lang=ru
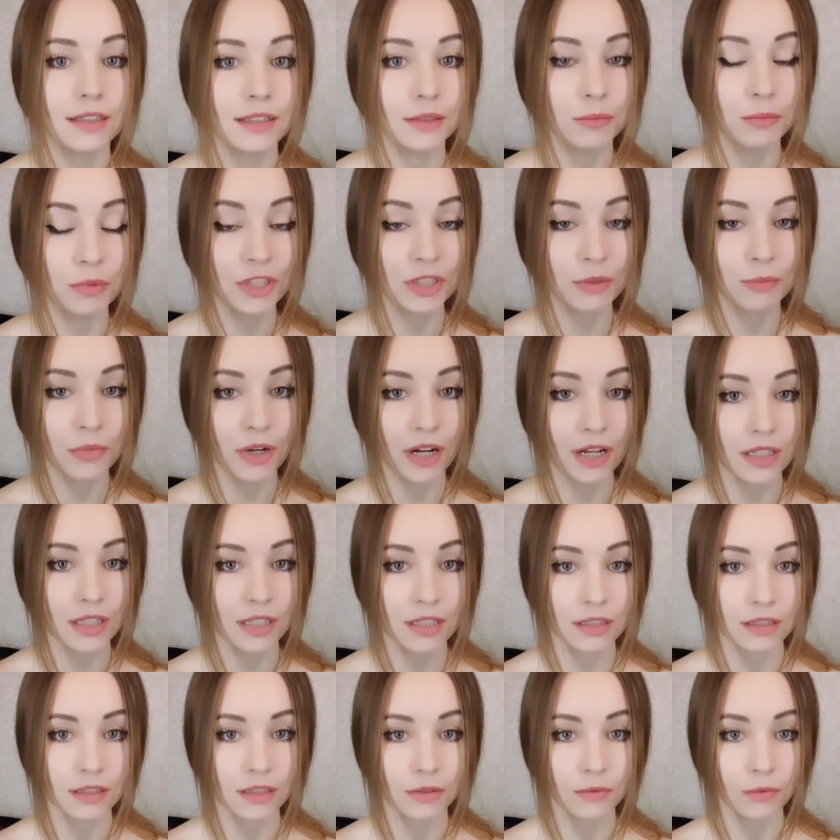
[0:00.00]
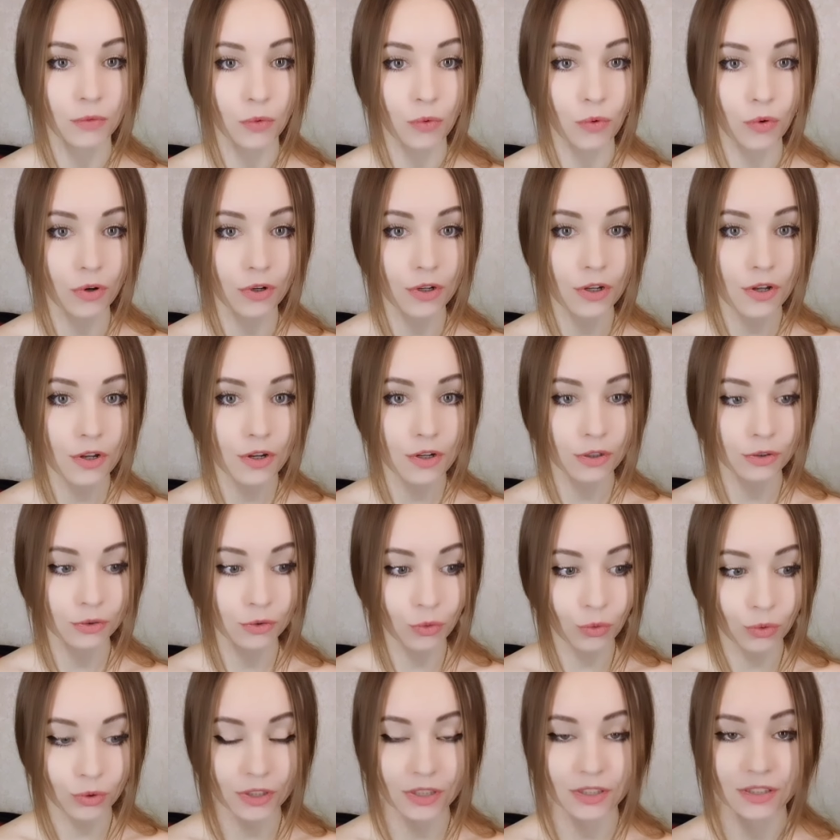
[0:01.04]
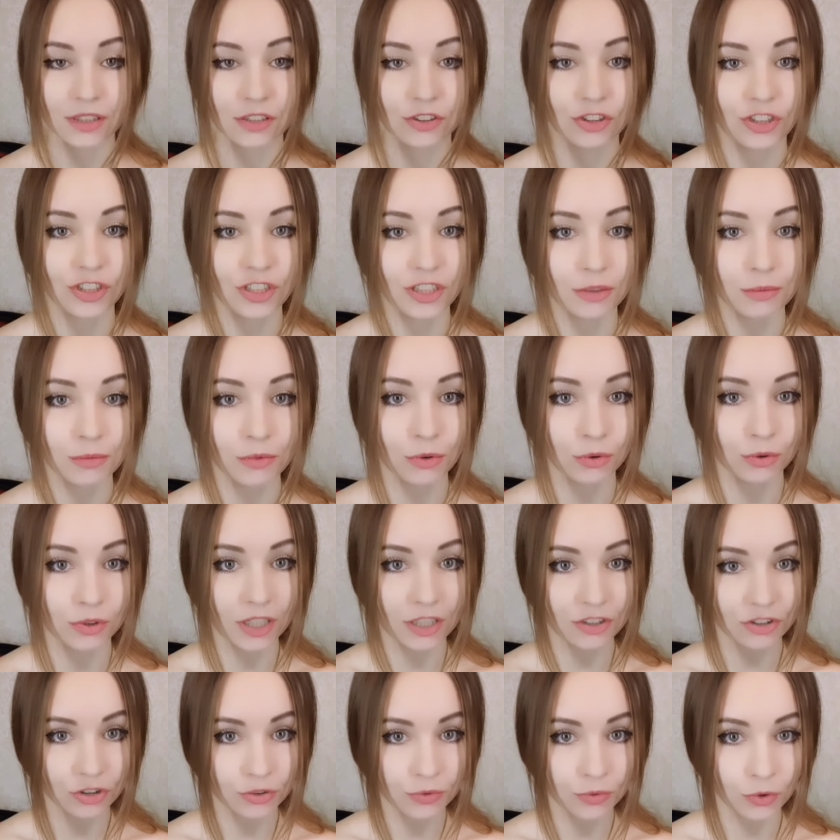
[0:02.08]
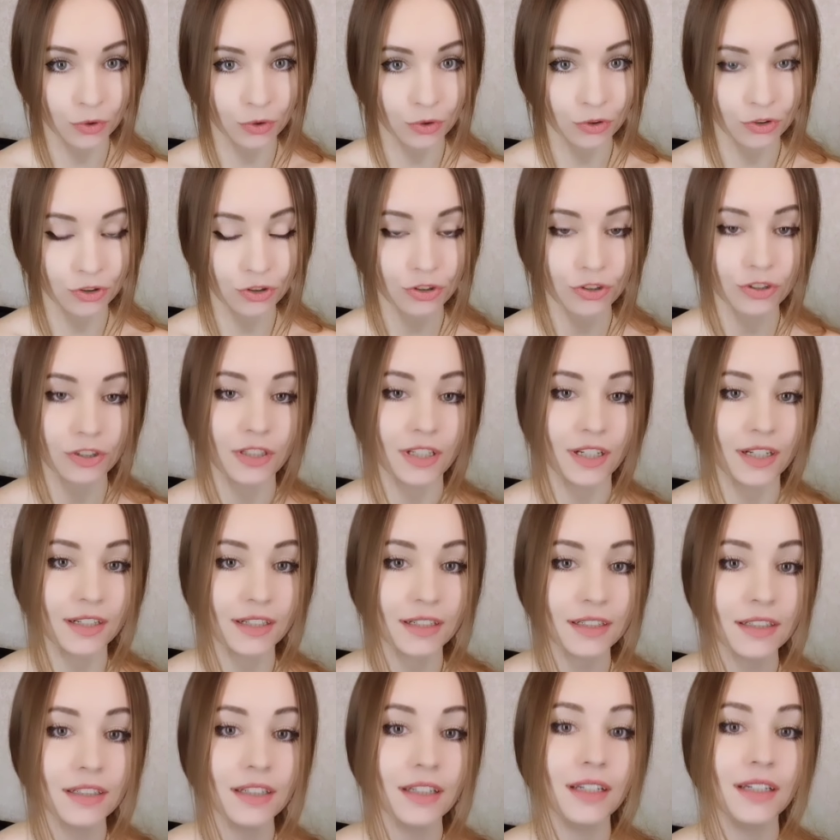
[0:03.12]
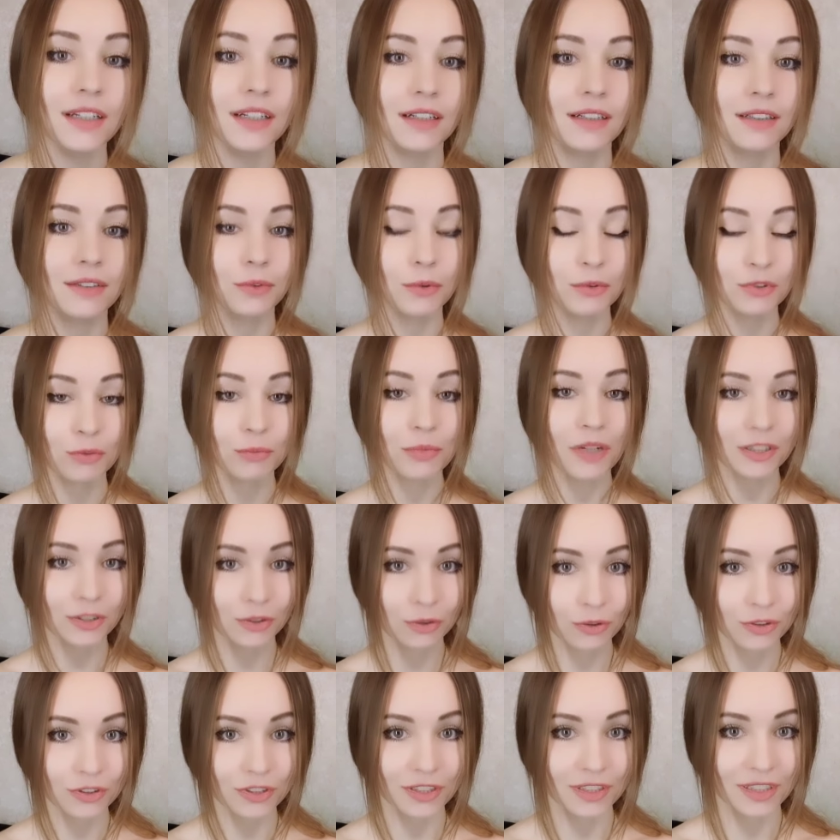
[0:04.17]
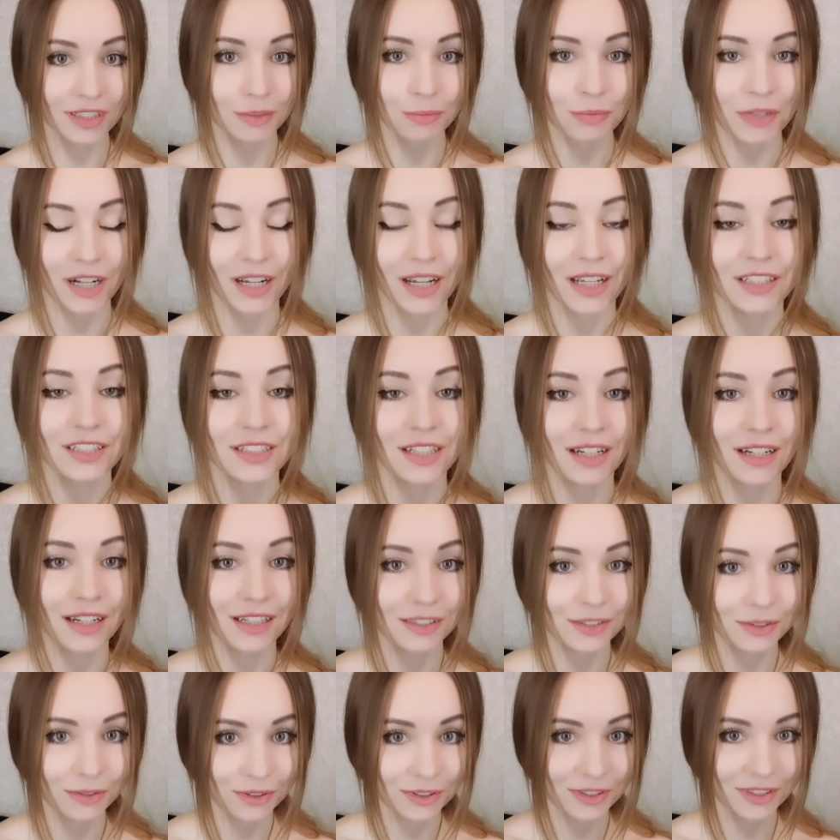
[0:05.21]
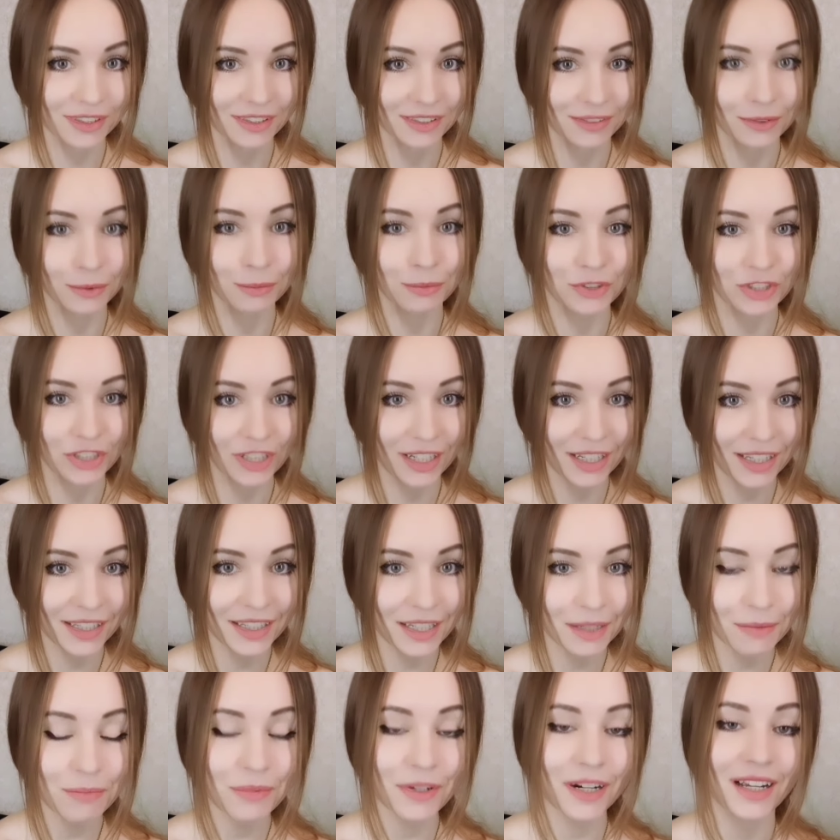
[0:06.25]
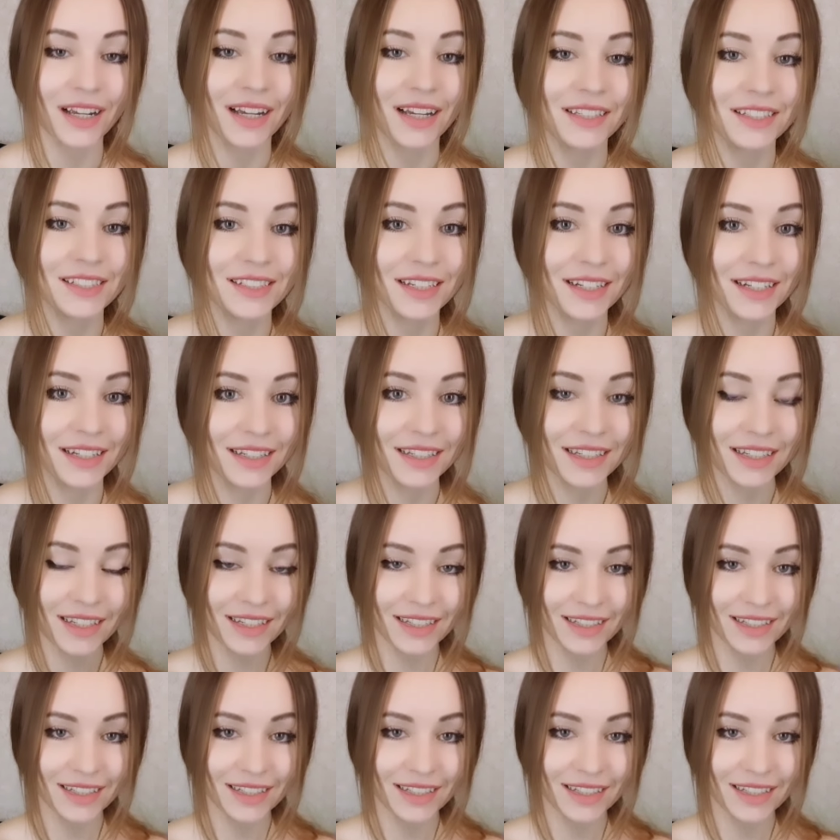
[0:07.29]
а, понимание того, кто ты, зачем, куда живешь, да. А, в общем, осознанность, прокачка осознанного мышления, прокачка